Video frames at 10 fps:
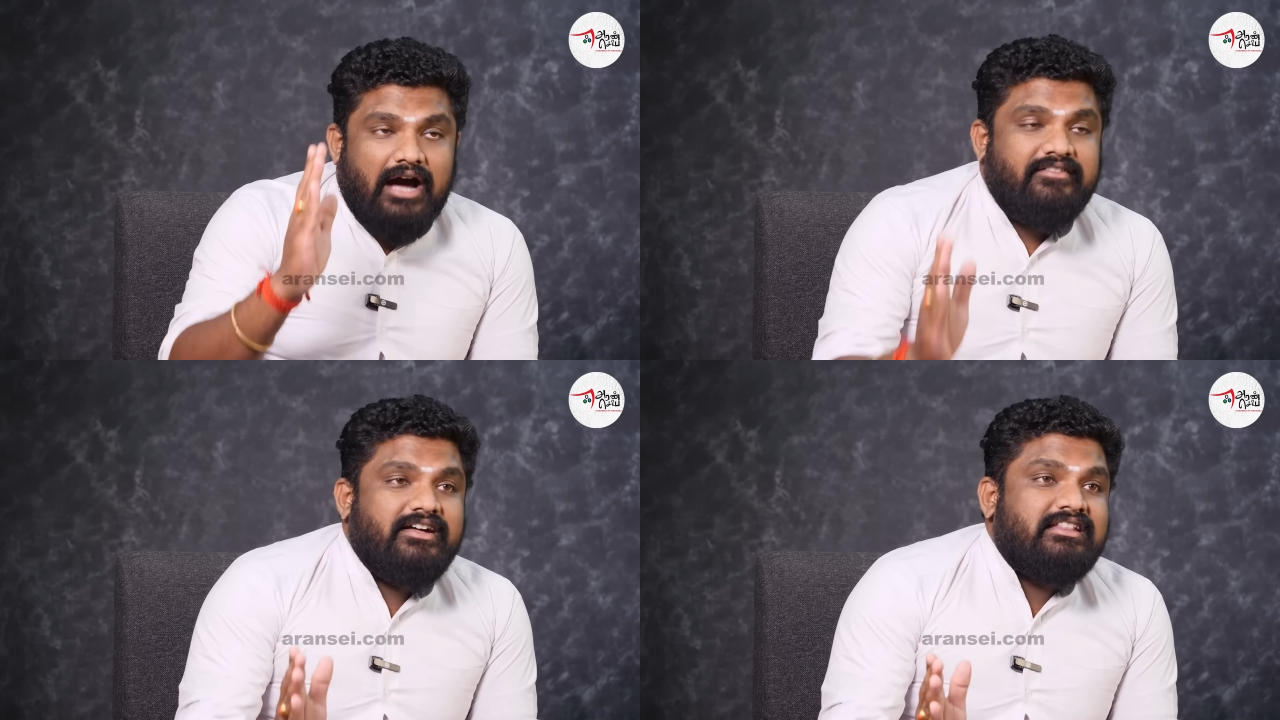
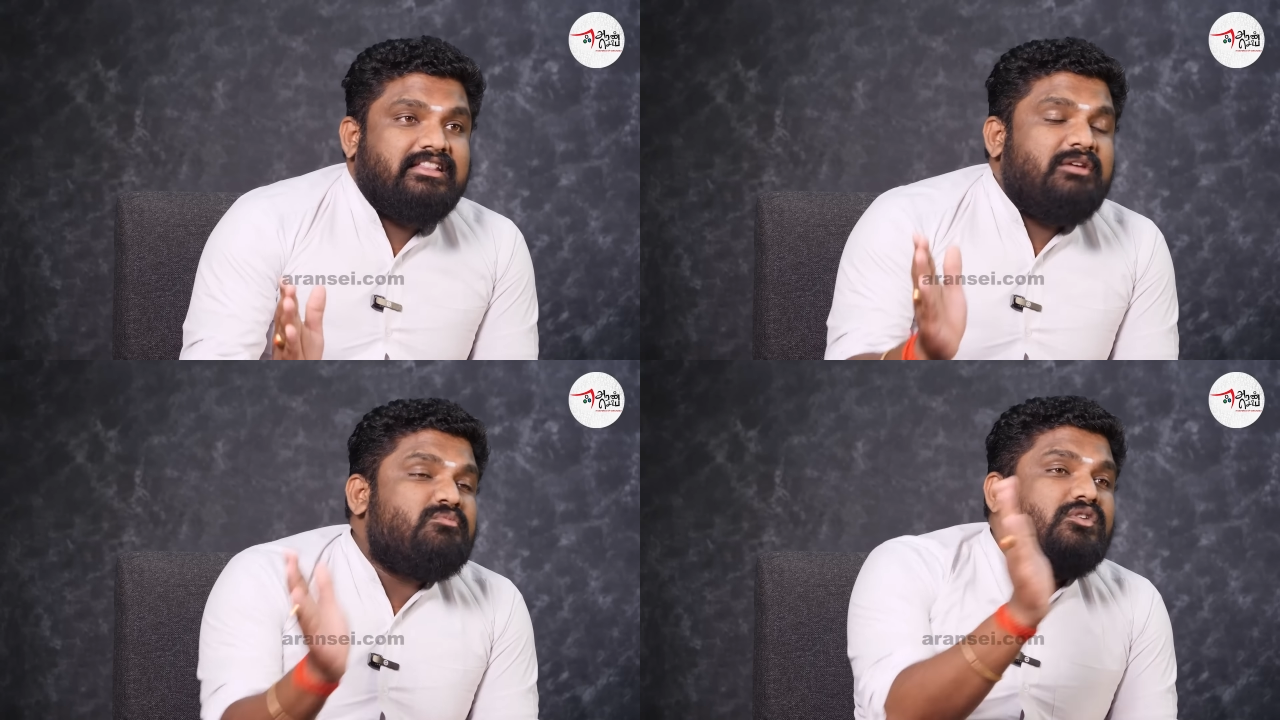அவர்
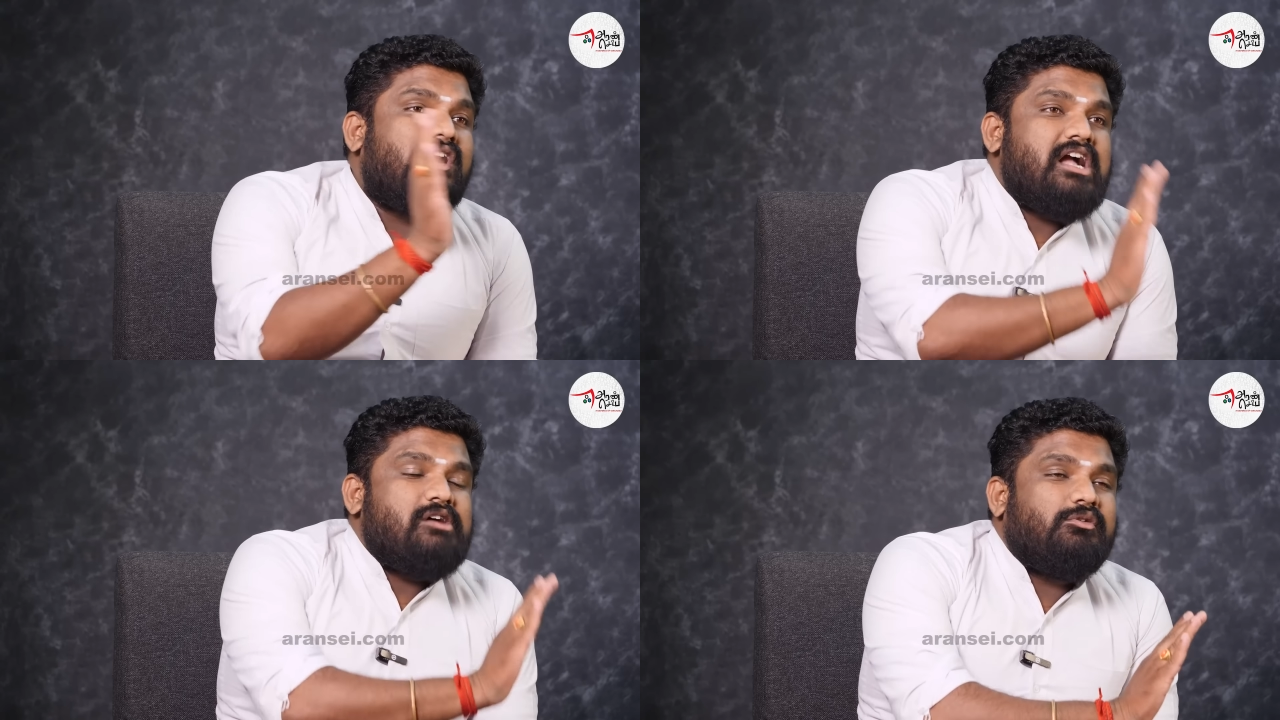திமுக
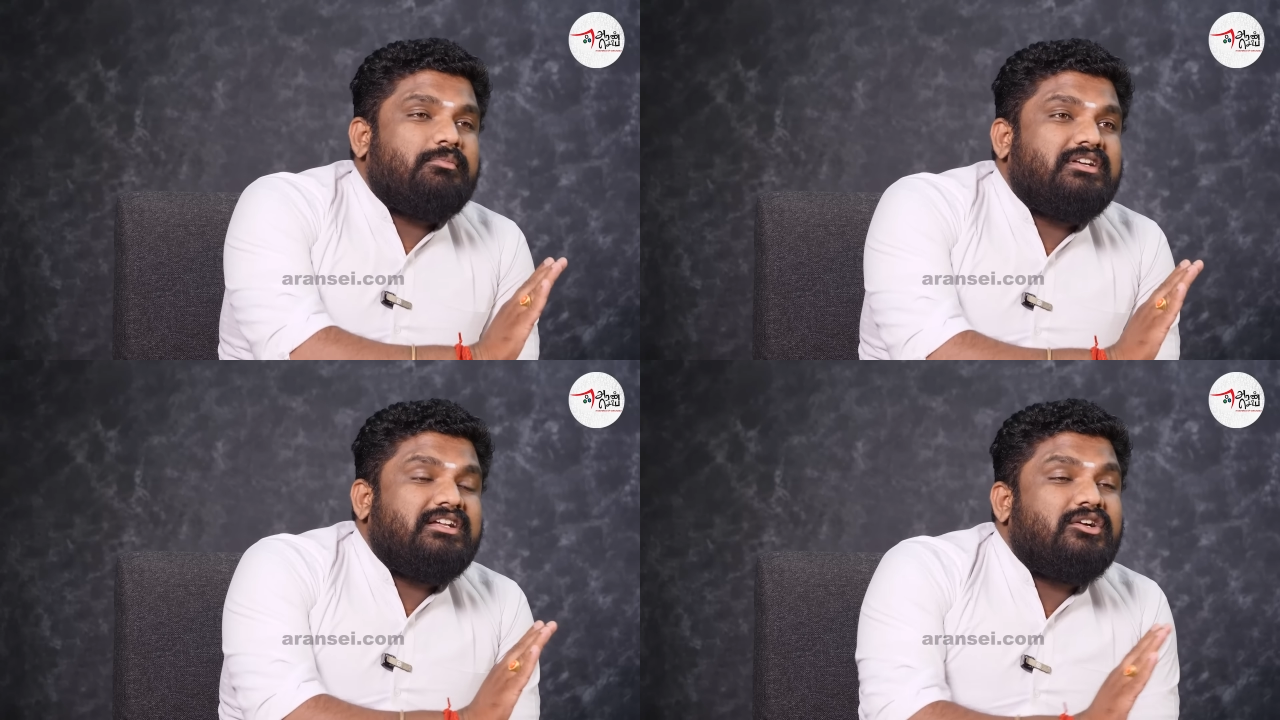
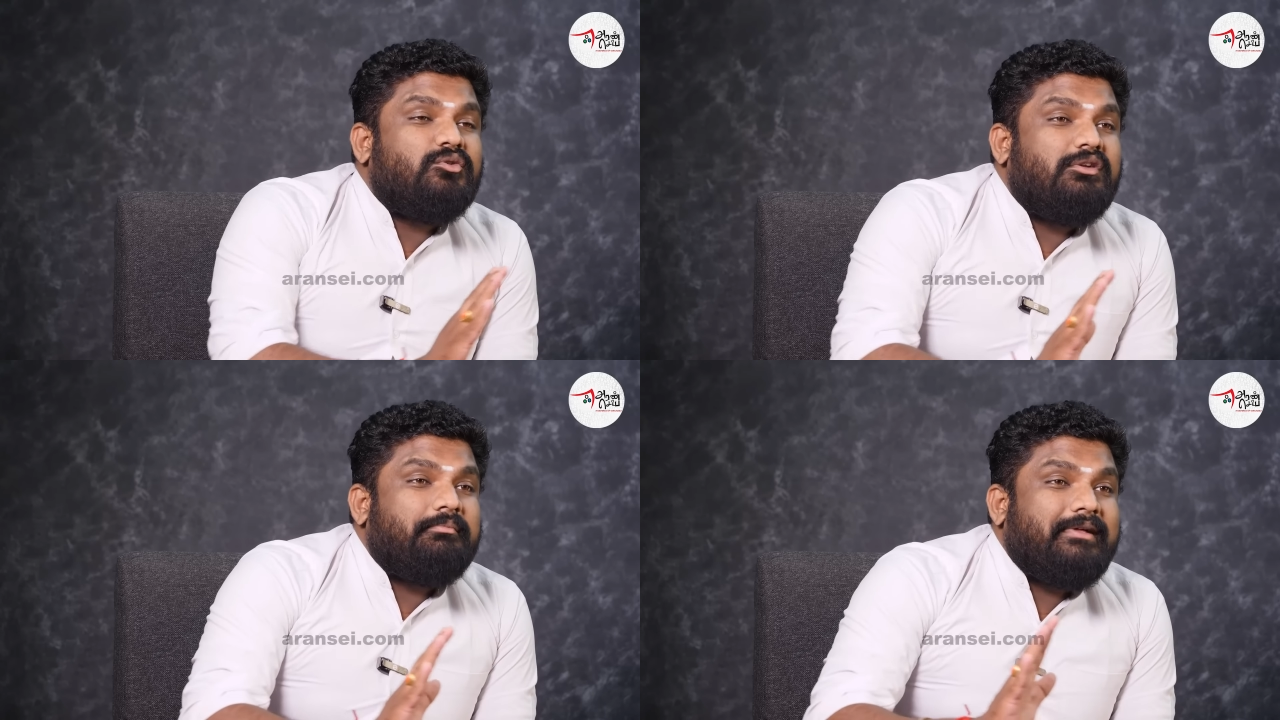கவர்மெண்ட்டுக்கு
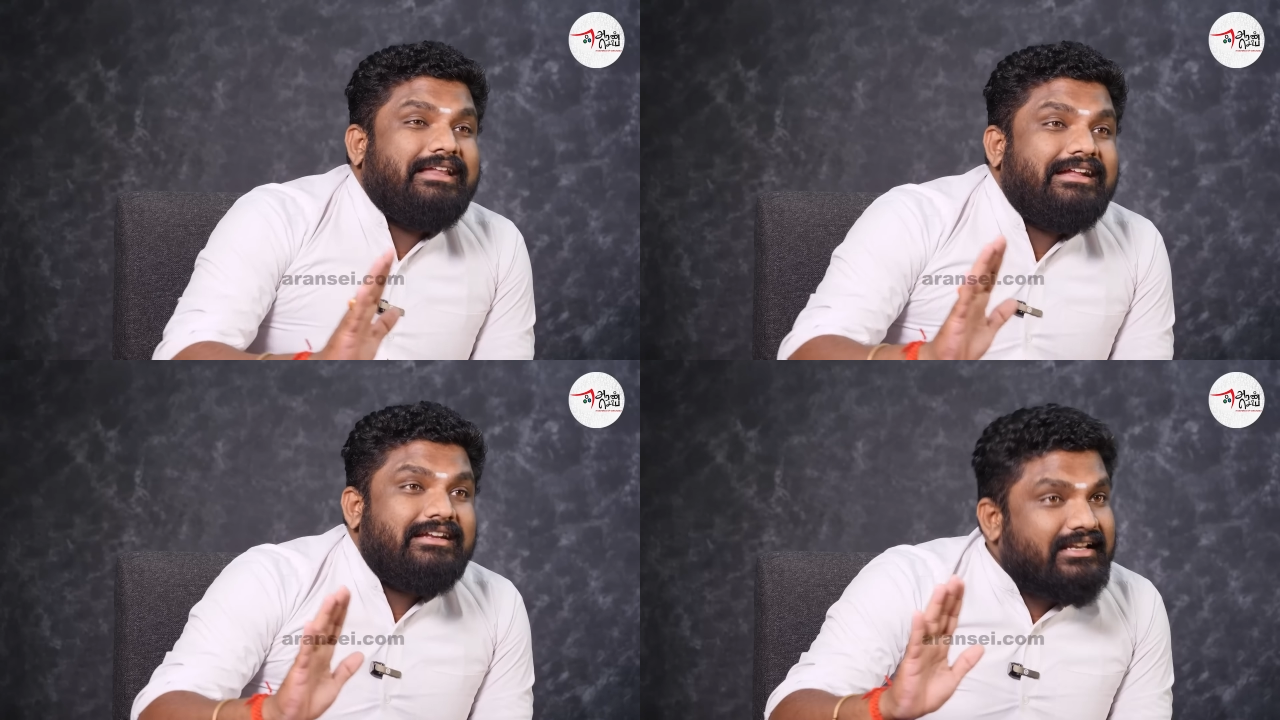ஒரு
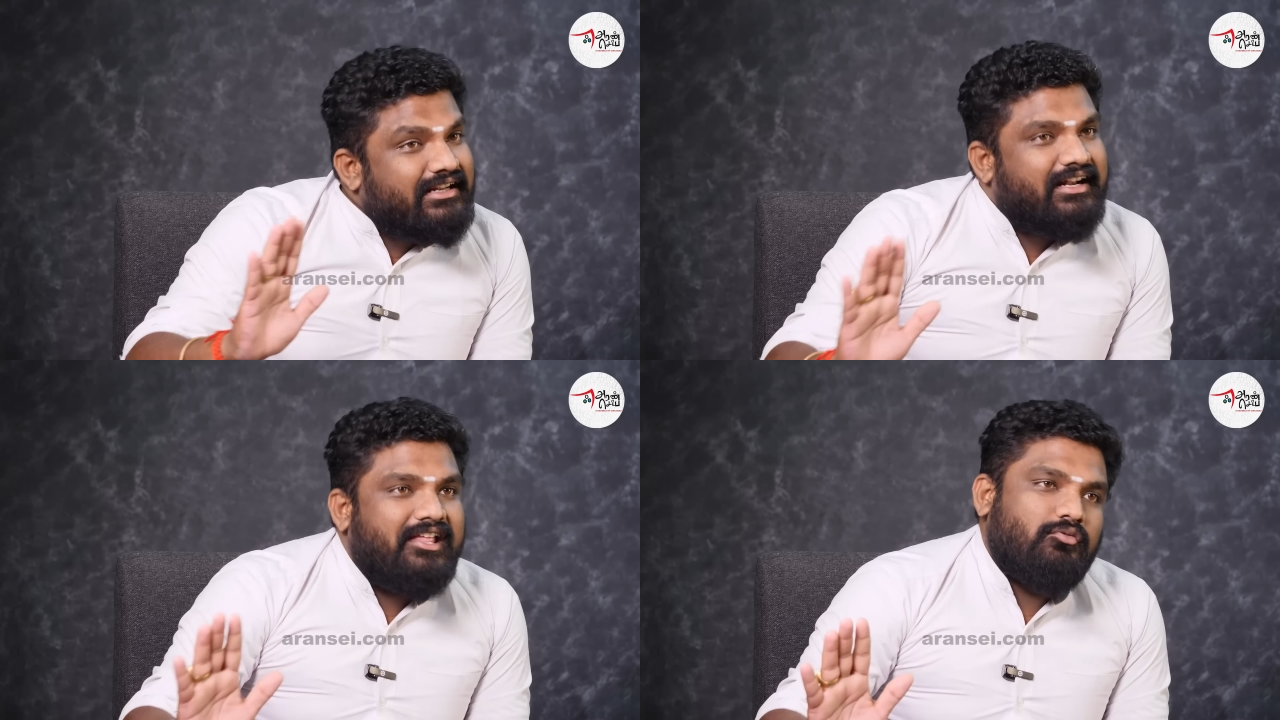பெரிய
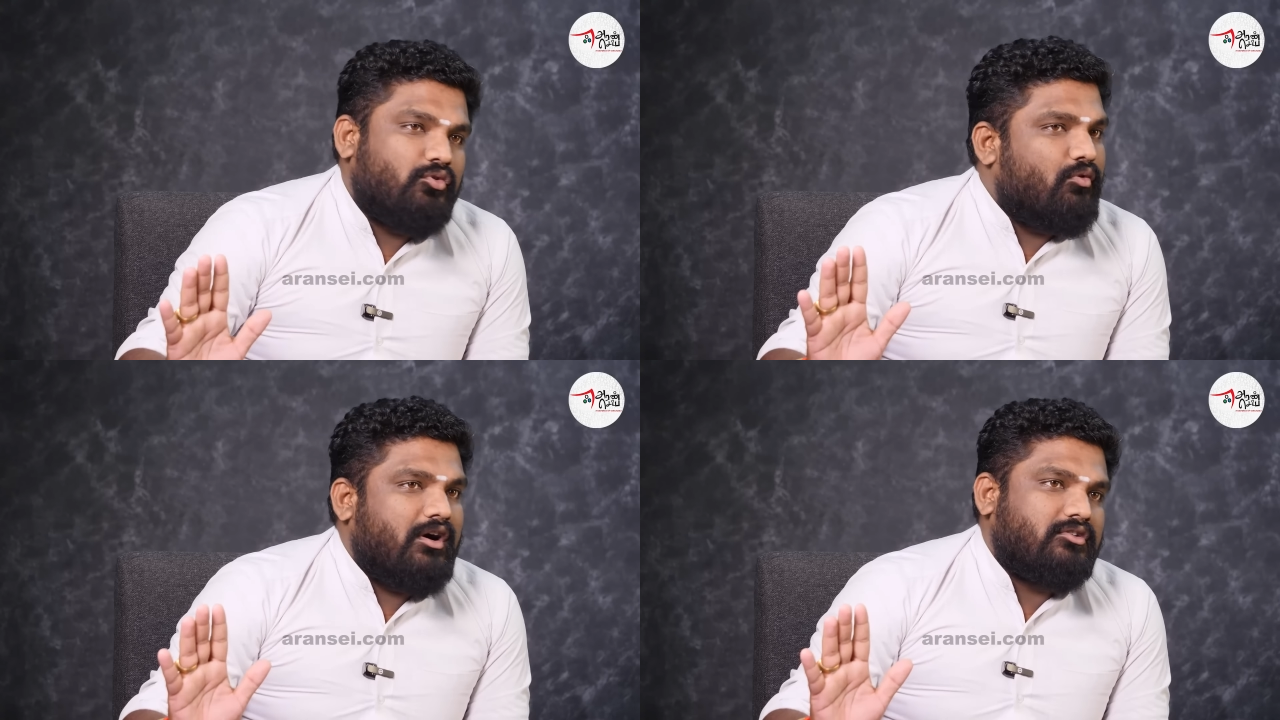நெருக்கடியை
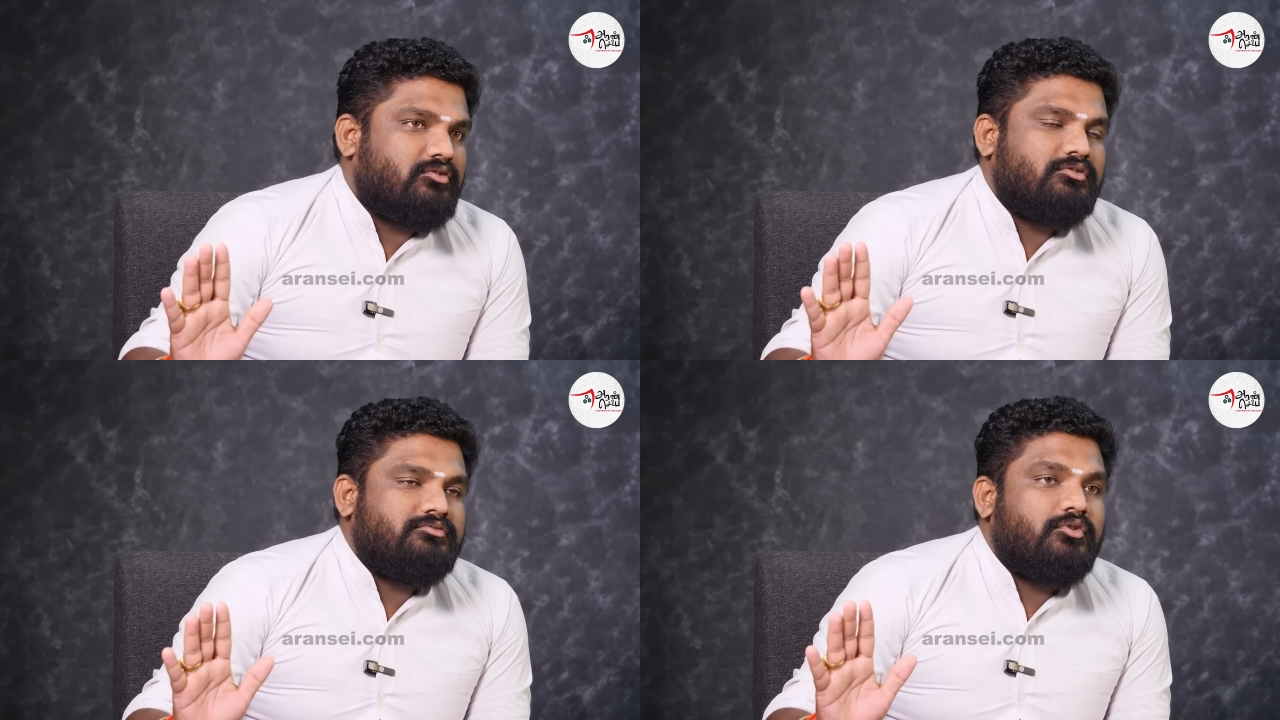
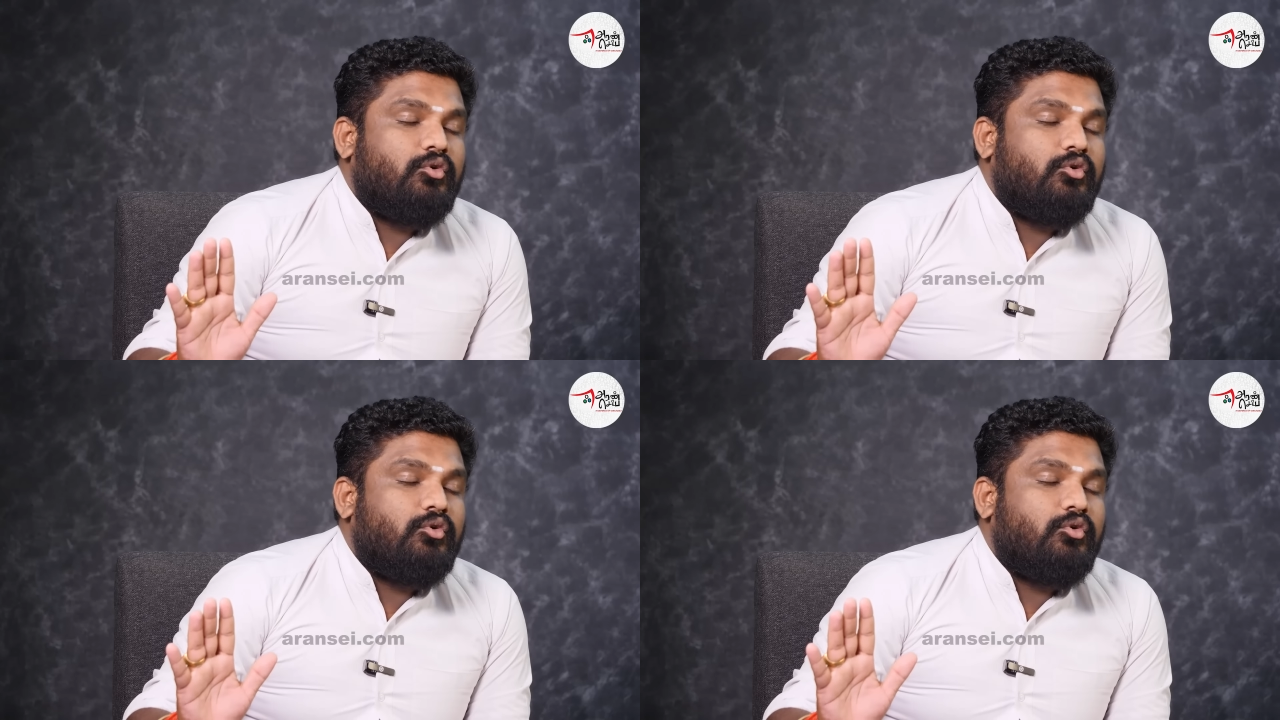உருவாக்கணும்